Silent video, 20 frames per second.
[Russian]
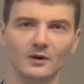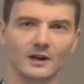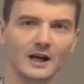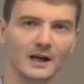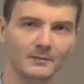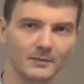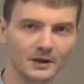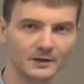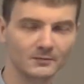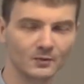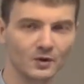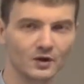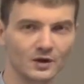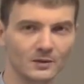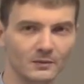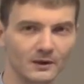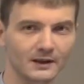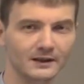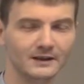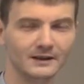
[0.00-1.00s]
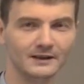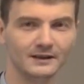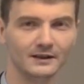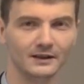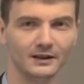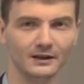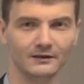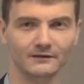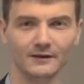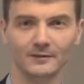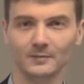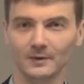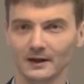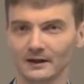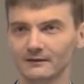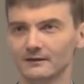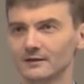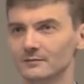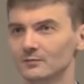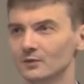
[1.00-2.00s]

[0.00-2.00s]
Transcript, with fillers: Как мы можем это сделать? Во-первых,